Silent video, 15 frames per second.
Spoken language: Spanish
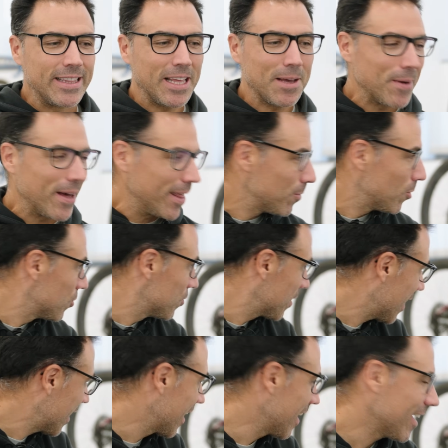Tema de
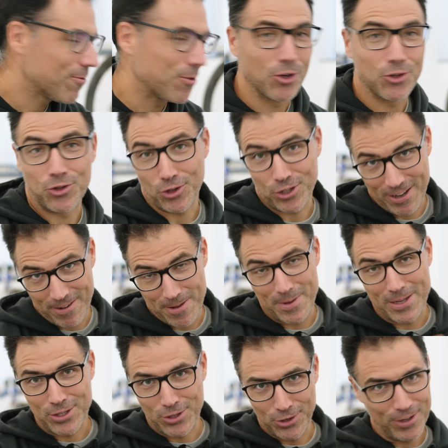montaje, bueno, todos habéis
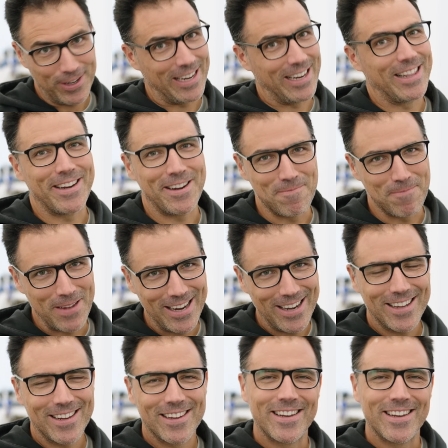visto el Dreamville,